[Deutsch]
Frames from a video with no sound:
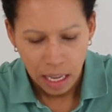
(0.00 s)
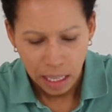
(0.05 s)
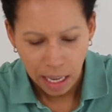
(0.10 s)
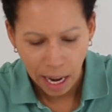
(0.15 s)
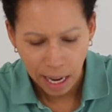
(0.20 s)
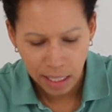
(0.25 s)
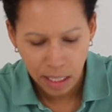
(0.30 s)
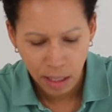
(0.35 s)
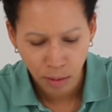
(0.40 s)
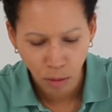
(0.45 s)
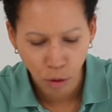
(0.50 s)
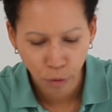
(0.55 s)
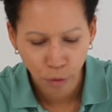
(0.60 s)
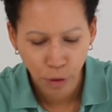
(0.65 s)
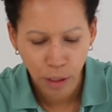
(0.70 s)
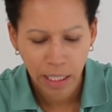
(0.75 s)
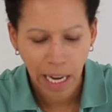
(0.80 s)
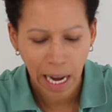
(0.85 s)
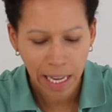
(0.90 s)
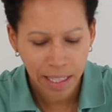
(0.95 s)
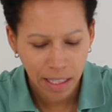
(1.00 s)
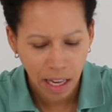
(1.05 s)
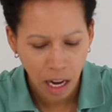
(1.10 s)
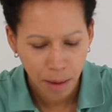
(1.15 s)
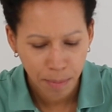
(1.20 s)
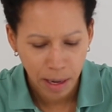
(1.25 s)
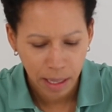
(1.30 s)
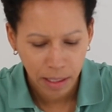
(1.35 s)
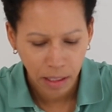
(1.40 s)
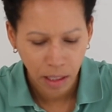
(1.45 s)
Da hat sie wohl viel
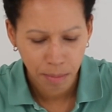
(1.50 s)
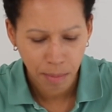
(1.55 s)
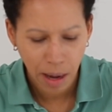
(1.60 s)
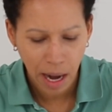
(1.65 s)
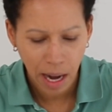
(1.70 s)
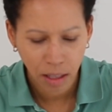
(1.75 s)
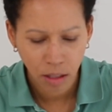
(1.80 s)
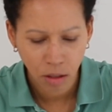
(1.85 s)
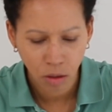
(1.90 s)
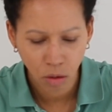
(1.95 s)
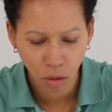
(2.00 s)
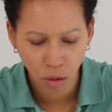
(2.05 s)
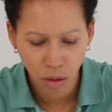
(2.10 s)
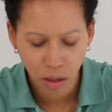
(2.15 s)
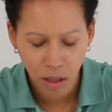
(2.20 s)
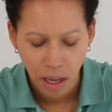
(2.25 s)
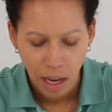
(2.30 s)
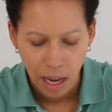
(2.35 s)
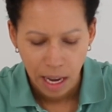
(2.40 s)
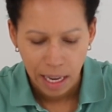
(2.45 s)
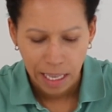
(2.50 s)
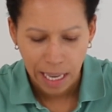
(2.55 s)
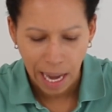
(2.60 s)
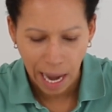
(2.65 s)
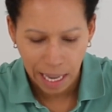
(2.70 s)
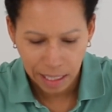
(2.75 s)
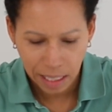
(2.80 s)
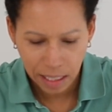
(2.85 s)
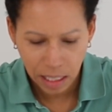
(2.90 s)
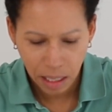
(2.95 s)
Gartenarbeit gemacht und
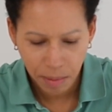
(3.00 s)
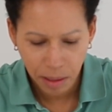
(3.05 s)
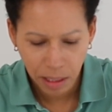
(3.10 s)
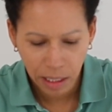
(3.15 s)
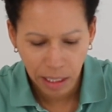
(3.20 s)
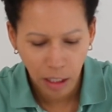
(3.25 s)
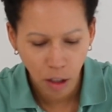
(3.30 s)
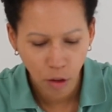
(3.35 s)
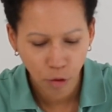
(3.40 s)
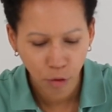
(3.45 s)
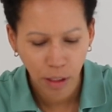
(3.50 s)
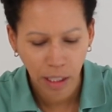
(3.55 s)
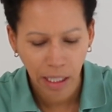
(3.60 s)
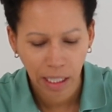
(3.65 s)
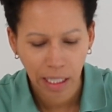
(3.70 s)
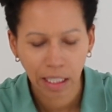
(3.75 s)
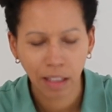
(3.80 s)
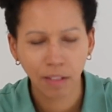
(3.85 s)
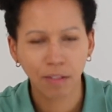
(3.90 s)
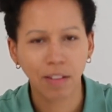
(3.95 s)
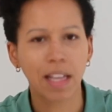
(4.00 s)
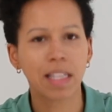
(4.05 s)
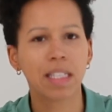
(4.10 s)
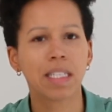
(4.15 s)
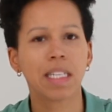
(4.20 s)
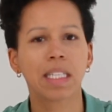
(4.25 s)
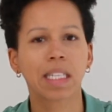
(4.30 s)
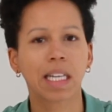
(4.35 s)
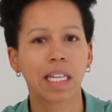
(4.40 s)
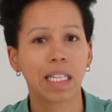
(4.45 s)
kann das aber in den Griff kriegen, wenn
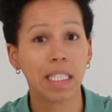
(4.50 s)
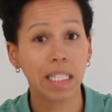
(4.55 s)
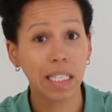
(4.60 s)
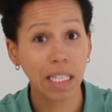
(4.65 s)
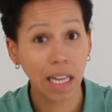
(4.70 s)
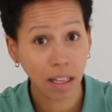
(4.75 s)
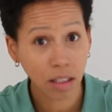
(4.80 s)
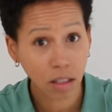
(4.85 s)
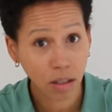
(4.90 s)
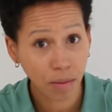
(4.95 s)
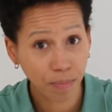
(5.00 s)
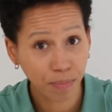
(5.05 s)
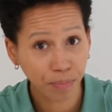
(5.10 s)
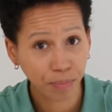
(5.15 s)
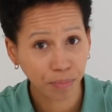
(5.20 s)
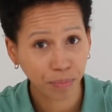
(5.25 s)
sie trainiert.